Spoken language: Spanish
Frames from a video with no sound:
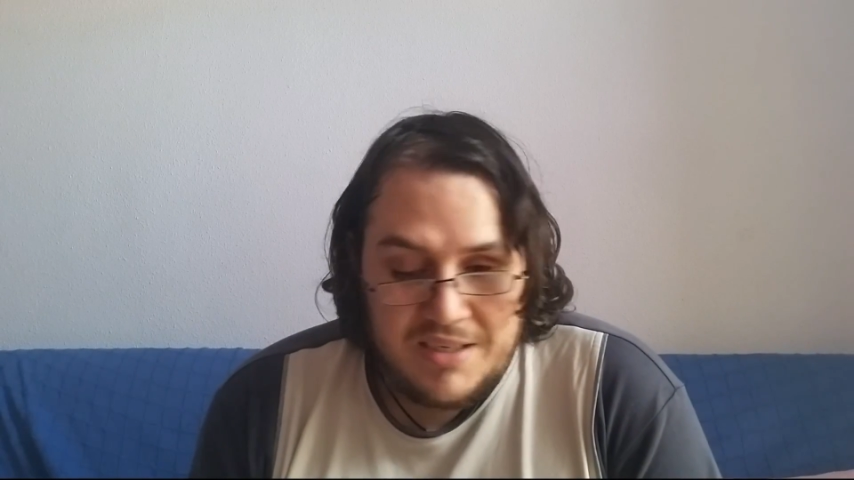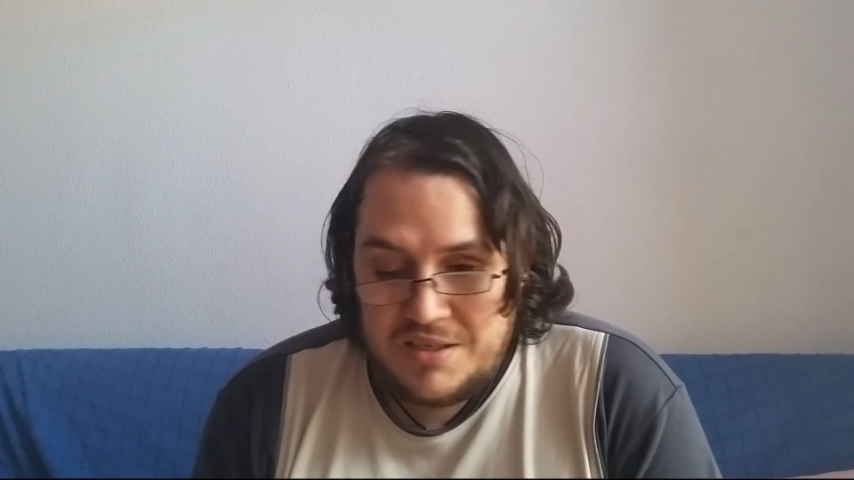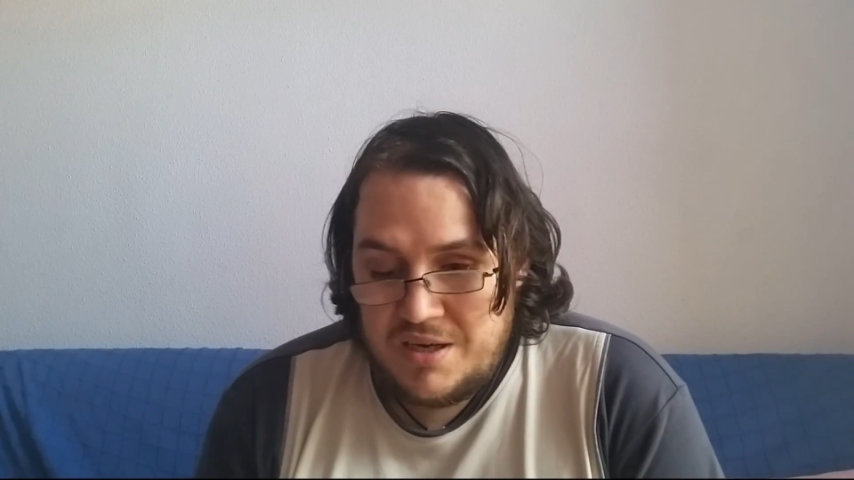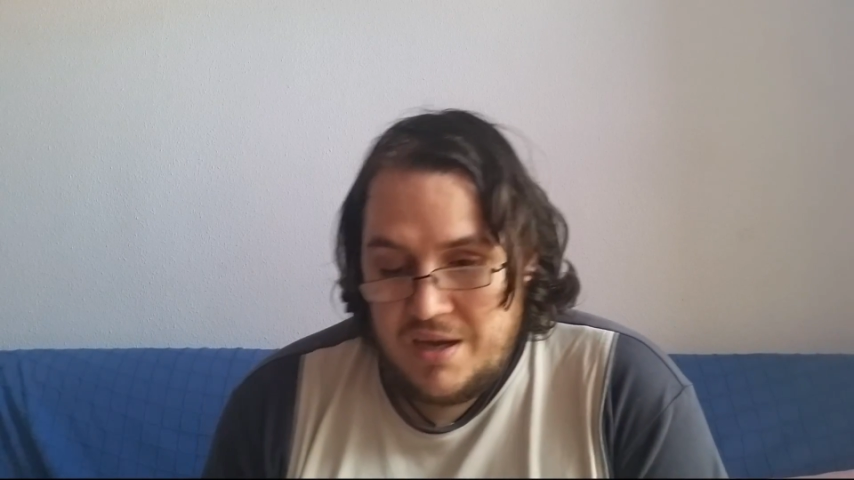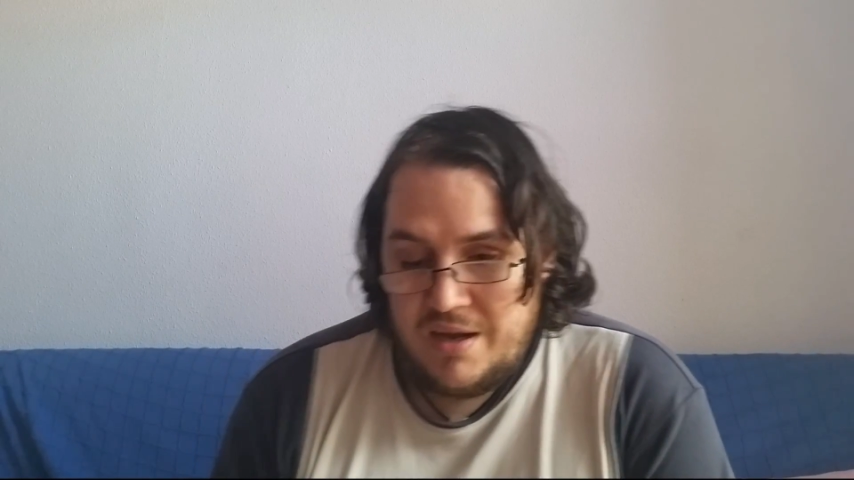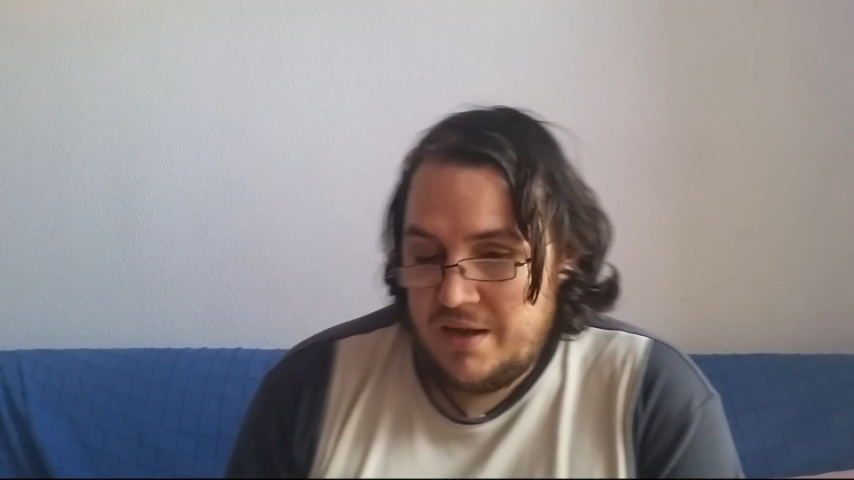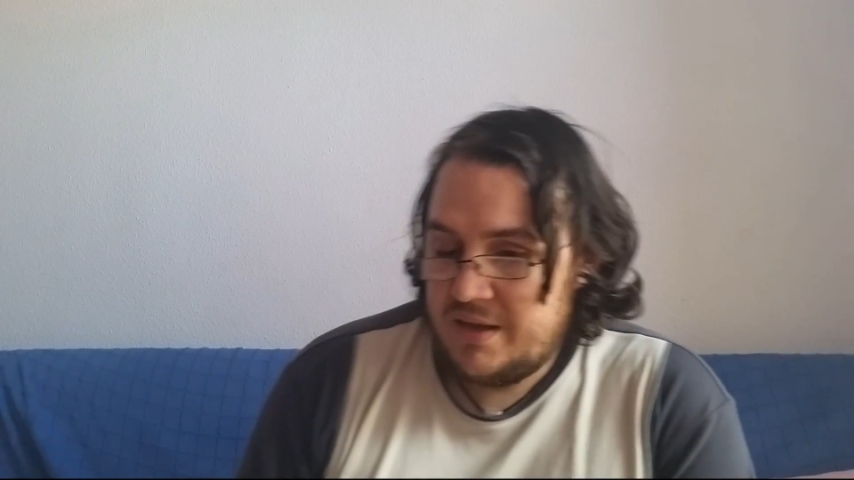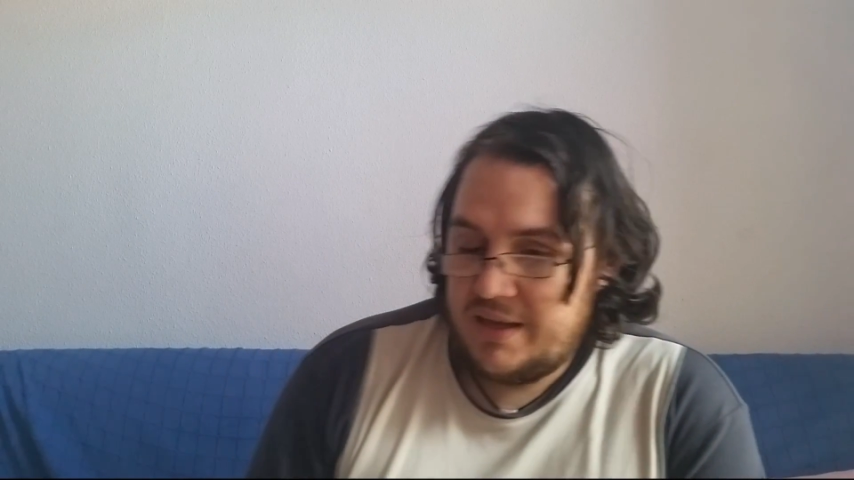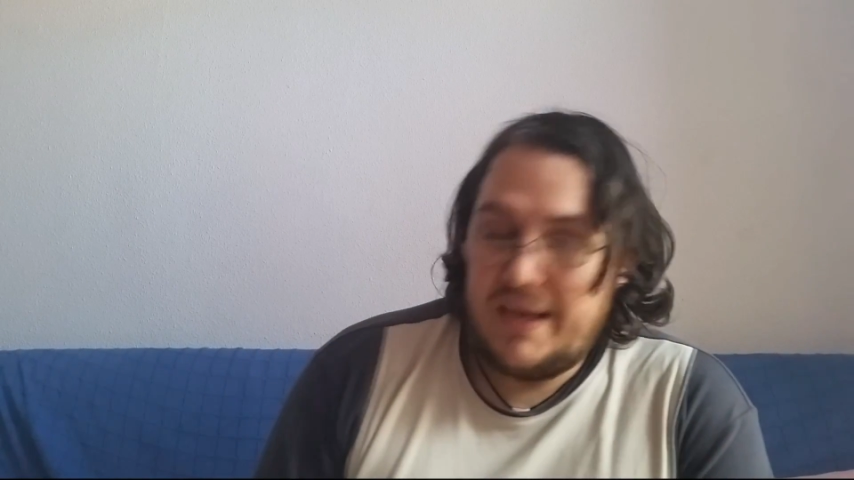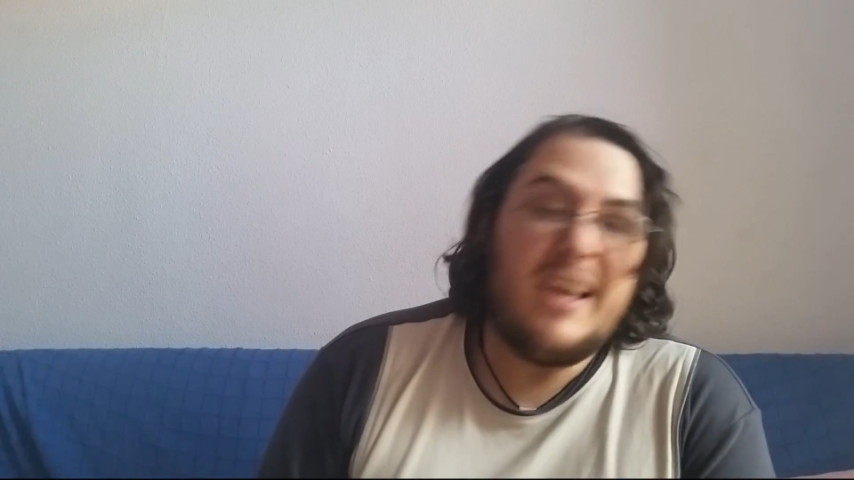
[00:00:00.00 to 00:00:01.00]
más,
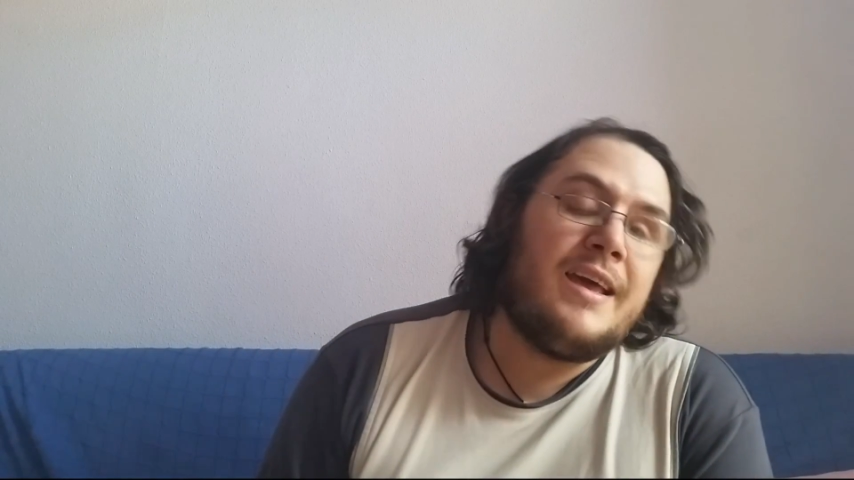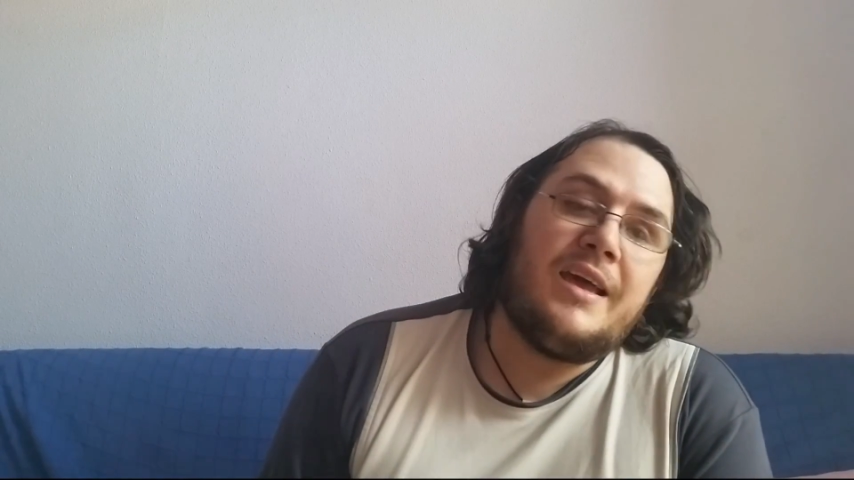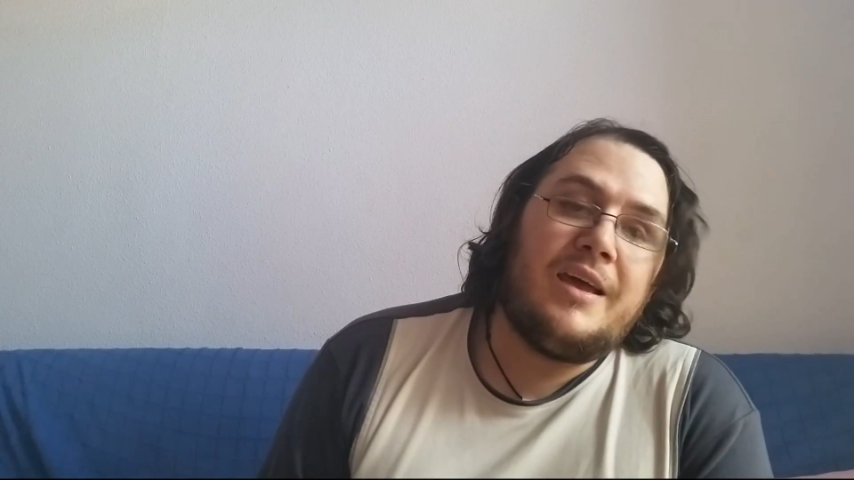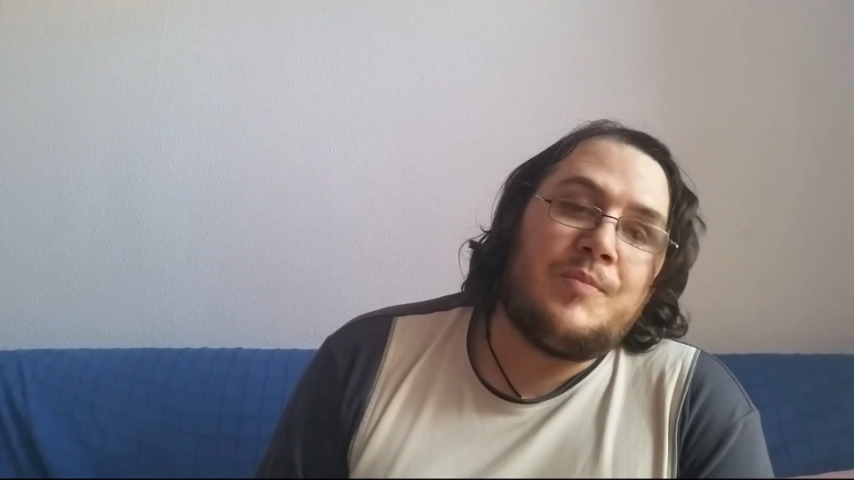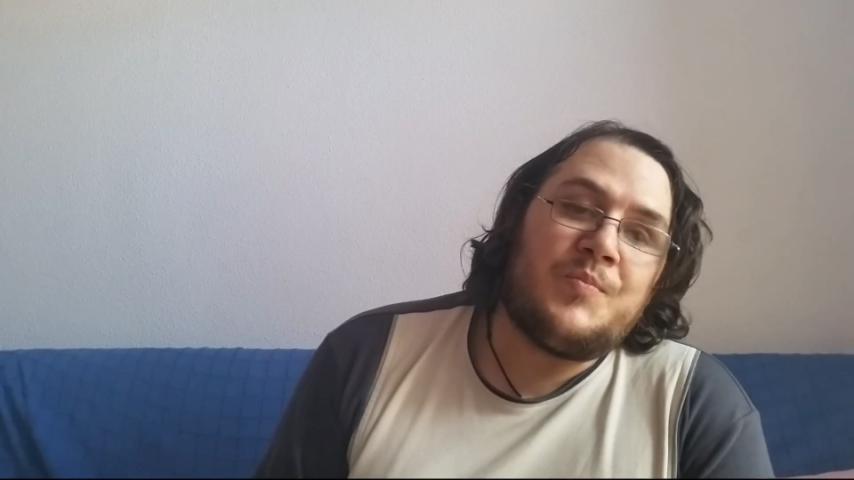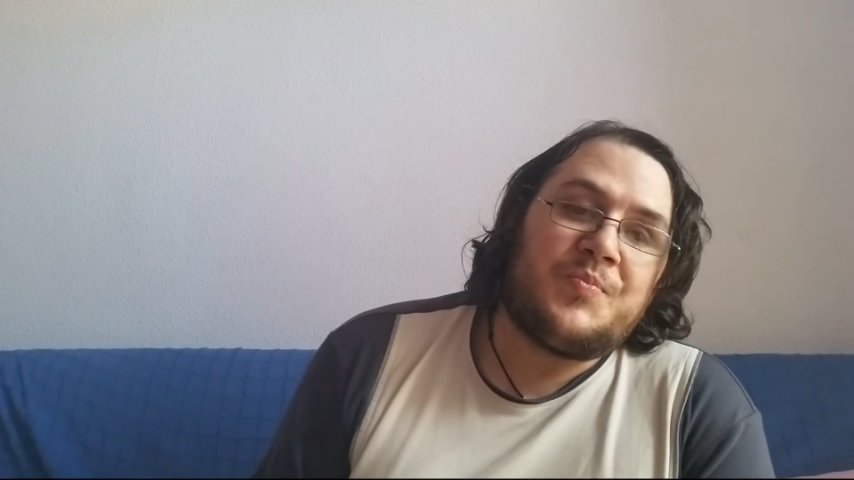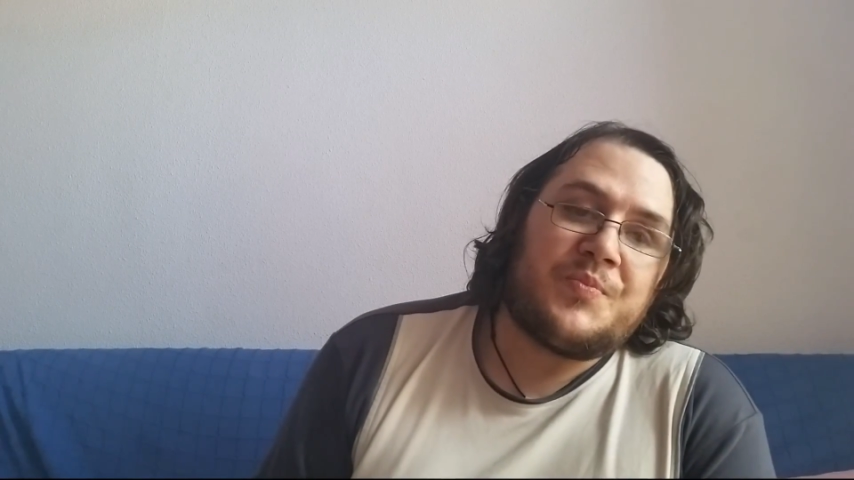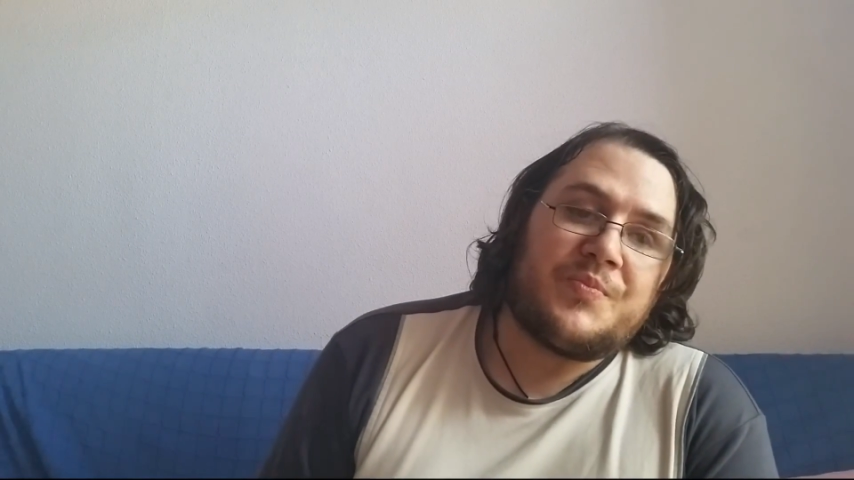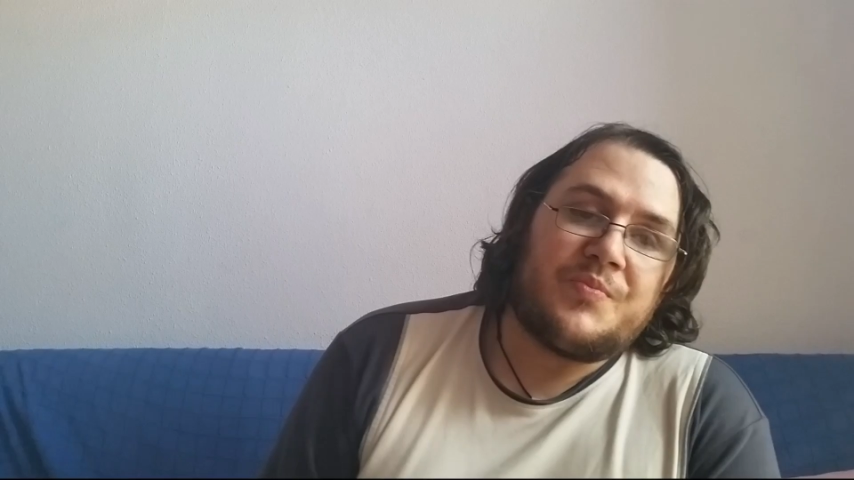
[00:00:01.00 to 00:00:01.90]
que,